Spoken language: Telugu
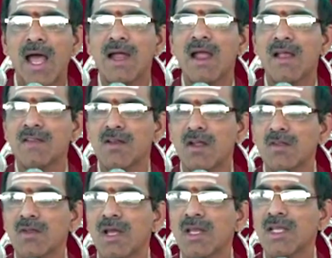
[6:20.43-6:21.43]

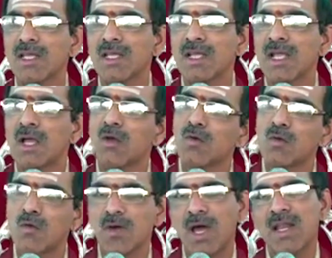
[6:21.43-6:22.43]
ఆకాశరాజు గారికి
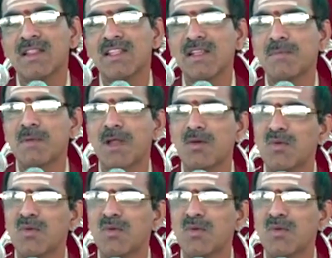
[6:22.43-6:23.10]
గురువుగారు ఎంత చెప్పినా